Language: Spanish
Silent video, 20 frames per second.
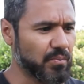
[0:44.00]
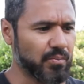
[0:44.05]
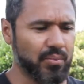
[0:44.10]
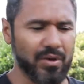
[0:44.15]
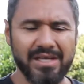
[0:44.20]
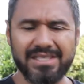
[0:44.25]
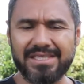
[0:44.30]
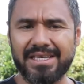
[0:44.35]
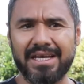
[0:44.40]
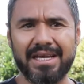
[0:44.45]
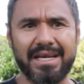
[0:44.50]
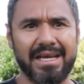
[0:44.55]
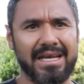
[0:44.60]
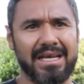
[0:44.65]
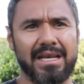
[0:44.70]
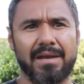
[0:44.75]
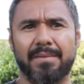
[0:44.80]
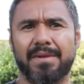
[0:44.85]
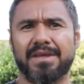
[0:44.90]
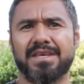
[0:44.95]
Puede ser
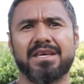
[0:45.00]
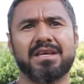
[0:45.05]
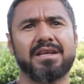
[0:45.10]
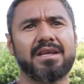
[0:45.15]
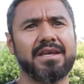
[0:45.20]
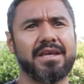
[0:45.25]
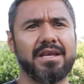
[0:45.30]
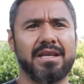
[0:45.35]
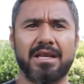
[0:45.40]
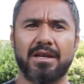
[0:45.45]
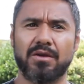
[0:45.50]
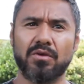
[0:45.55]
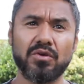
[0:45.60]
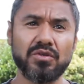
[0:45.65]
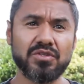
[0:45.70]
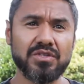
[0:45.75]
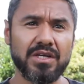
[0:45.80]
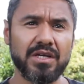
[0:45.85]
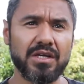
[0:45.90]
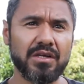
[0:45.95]
en la mañana y en la
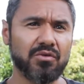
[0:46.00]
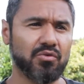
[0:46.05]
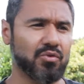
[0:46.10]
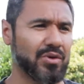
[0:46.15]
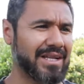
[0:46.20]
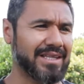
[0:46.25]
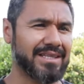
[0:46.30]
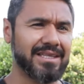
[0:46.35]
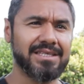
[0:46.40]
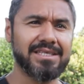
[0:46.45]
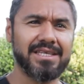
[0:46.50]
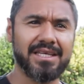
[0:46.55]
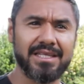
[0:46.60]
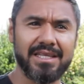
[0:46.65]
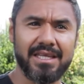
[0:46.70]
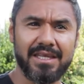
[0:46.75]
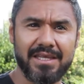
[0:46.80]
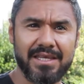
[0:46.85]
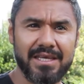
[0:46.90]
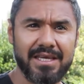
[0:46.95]
noche durante
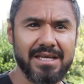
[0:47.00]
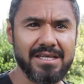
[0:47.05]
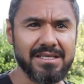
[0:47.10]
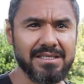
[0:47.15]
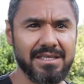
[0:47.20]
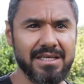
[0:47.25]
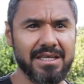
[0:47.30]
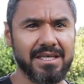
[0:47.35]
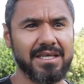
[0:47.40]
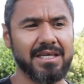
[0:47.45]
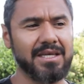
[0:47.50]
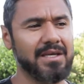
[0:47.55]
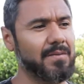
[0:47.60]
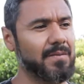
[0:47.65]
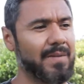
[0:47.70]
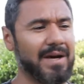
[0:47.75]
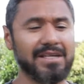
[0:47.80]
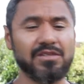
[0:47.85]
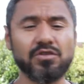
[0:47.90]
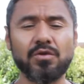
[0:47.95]
7 días y
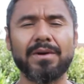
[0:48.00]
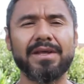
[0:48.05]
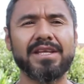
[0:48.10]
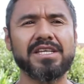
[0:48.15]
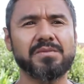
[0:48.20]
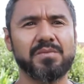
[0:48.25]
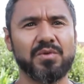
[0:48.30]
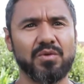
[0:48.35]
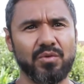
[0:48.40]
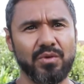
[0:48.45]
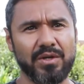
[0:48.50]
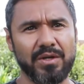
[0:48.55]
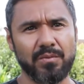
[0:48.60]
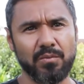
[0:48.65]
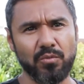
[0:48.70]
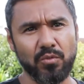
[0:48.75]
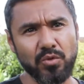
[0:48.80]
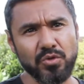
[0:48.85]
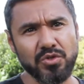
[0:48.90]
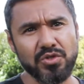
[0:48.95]
eso va a disminuir
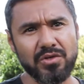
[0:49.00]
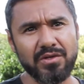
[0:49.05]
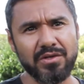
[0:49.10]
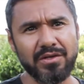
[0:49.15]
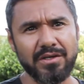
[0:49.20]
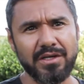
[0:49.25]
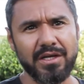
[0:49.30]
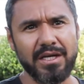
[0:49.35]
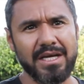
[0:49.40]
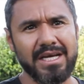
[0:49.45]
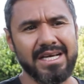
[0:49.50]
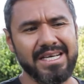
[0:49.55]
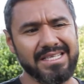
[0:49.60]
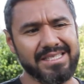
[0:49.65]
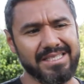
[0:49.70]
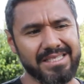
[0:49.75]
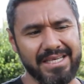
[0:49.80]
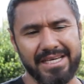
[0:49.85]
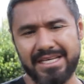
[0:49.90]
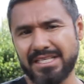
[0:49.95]
mucho.
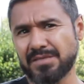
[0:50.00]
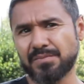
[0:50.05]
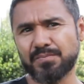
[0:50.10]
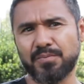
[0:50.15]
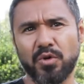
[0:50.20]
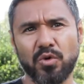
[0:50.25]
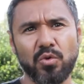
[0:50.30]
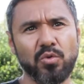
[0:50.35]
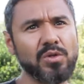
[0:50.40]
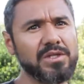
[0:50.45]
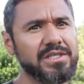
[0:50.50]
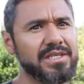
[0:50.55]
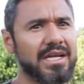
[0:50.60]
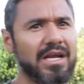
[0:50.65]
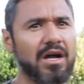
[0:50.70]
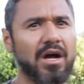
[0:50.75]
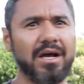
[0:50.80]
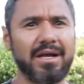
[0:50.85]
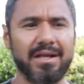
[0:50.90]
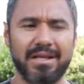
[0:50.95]
Si es por
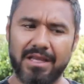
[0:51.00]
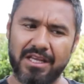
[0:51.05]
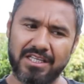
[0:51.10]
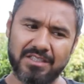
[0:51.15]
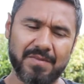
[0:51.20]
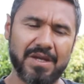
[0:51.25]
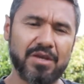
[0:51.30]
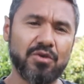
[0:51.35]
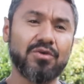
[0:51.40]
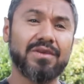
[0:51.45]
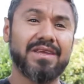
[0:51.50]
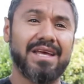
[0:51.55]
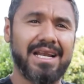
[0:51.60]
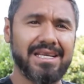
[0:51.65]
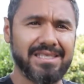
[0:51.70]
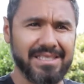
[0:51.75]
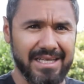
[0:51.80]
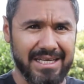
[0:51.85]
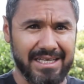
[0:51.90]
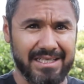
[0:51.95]
úlcera les va a ayudar
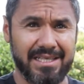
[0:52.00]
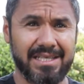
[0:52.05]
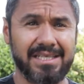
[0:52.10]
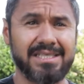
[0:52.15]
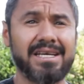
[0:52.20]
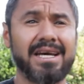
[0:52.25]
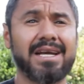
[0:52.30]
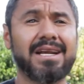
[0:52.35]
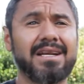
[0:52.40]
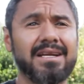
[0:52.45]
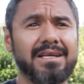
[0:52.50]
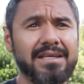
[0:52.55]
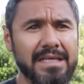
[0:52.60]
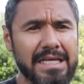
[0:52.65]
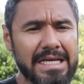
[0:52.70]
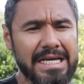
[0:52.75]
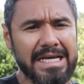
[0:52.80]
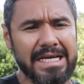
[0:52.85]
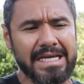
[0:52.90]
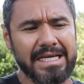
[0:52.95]
a cicatrizarla
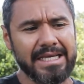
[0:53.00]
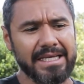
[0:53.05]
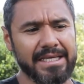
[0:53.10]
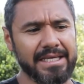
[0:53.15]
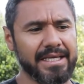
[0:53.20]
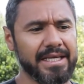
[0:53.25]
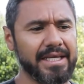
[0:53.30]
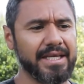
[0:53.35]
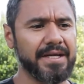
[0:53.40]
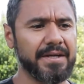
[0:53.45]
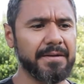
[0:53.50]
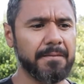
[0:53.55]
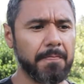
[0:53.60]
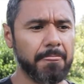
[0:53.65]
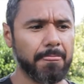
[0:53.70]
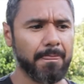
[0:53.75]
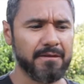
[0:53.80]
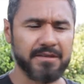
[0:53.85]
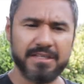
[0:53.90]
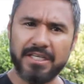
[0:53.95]
y
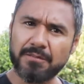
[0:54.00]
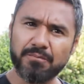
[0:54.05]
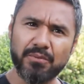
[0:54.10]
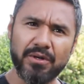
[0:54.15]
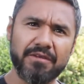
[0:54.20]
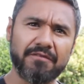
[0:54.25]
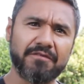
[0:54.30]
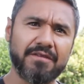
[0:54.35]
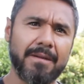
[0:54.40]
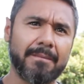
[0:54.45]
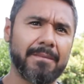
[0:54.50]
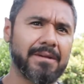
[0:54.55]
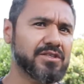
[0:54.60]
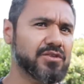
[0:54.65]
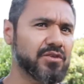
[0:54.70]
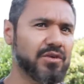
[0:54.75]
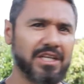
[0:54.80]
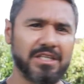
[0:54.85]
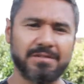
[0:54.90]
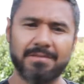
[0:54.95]
si es por
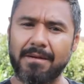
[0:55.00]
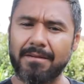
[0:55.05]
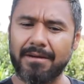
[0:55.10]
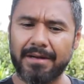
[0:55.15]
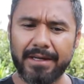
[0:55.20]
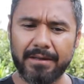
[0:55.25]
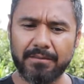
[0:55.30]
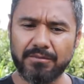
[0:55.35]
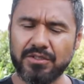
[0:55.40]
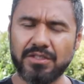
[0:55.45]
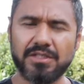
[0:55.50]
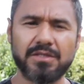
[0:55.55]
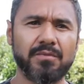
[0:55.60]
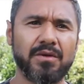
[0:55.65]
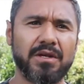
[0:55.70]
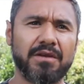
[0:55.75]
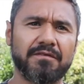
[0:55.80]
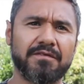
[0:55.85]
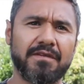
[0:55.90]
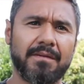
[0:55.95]
inflamación les va a bajar
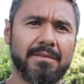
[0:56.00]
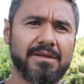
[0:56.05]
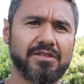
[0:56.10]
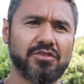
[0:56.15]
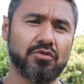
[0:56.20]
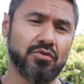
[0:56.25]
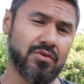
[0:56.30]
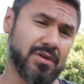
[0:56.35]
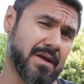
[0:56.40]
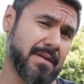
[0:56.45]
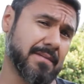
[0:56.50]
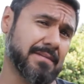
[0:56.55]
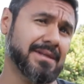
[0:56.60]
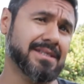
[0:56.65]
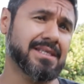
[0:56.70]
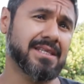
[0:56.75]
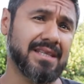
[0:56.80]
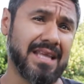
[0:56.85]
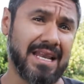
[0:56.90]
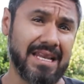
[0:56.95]
muchísimo la inflamación no nada
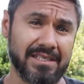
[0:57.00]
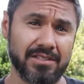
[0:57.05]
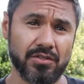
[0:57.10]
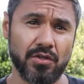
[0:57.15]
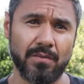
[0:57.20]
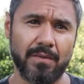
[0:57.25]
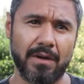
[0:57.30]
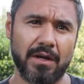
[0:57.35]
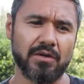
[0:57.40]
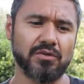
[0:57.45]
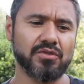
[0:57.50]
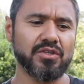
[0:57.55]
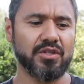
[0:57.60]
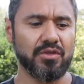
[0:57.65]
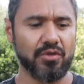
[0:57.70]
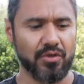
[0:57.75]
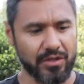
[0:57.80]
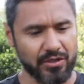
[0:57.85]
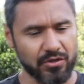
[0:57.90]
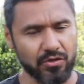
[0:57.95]
más del estómago
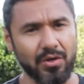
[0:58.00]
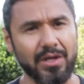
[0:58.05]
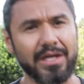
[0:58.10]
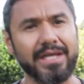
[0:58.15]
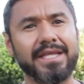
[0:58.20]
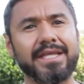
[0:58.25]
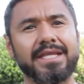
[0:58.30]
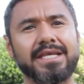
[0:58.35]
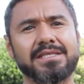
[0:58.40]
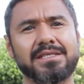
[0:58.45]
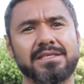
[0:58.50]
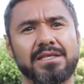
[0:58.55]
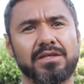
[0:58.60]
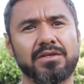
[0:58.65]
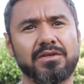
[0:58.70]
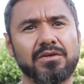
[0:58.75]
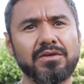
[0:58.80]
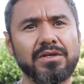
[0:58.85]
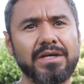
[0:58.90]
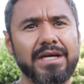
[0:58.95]
sino de todo el
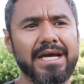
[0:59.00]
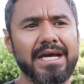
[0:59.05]
intestino.